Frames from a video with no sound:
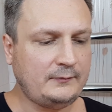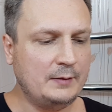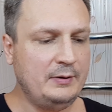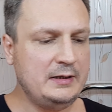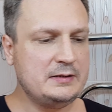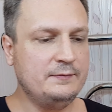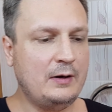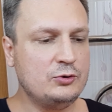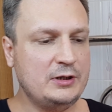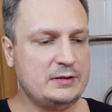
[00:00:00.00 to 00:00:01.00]
Бриза два
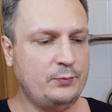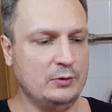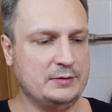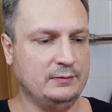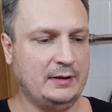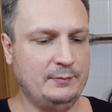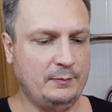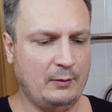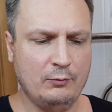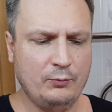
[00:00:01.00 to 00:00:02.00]
уже использовал. Там их,
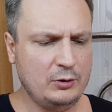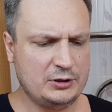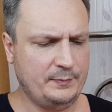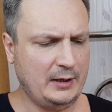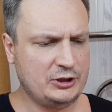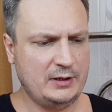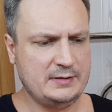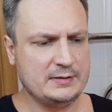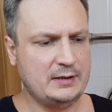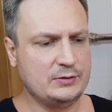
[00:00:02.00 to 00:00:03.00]
по-моему, больше, 5-6,
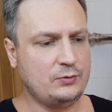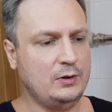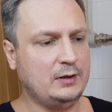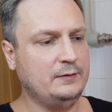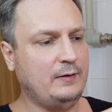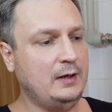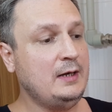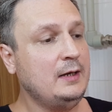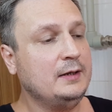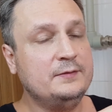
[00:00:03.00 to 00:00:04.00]
не знаю сколько, два
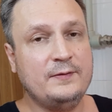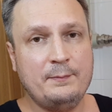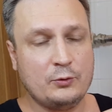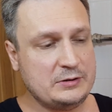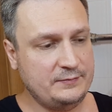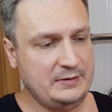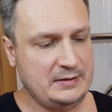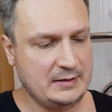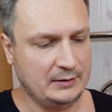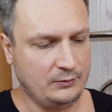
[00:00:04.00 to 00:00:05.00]
два просто в
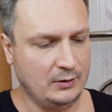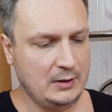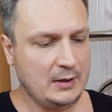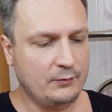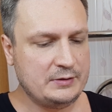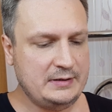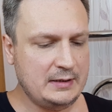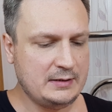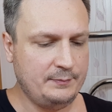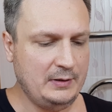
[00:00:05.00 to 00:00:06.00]
десятку. Вот
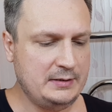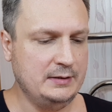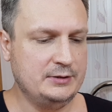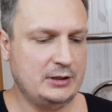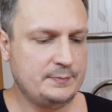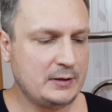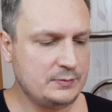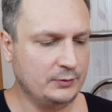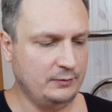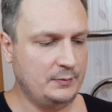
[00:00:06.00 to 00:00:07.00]
здесь апельсин. Сейчас
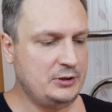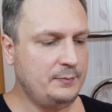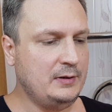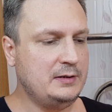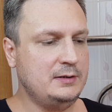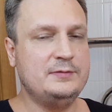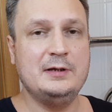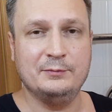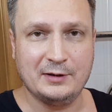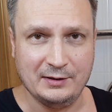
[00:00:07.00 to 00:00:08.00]
посмотрим. Вообще апельсин
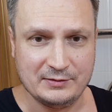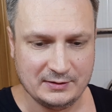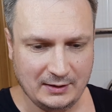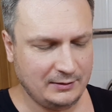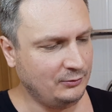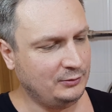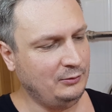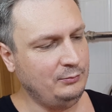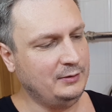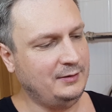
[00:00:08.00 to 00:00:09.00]
всем нравится, да? Кто-то
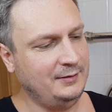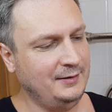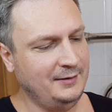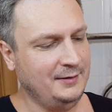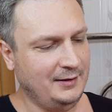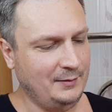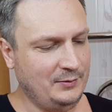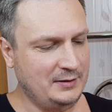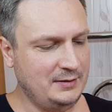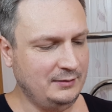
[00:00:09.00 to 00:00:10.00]
любит
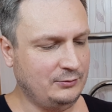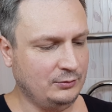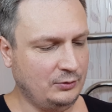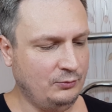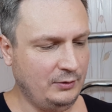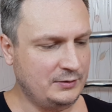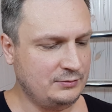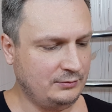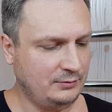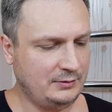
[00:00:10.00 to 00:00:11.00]
апельсин, кто-то
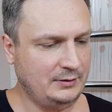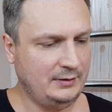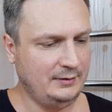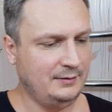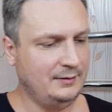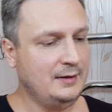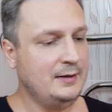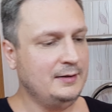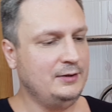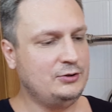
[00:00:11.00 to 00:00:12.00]
курицу, кто-то
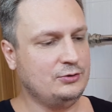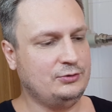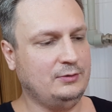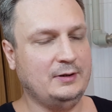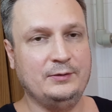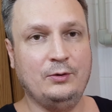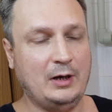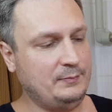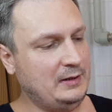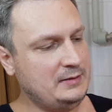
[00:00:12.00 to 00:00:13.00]
еще что-то. Но
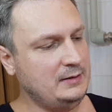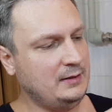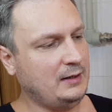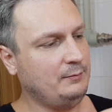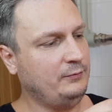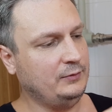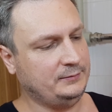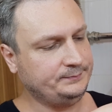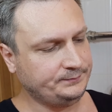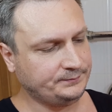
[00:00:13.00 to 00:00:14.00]
апельсины как бы вот...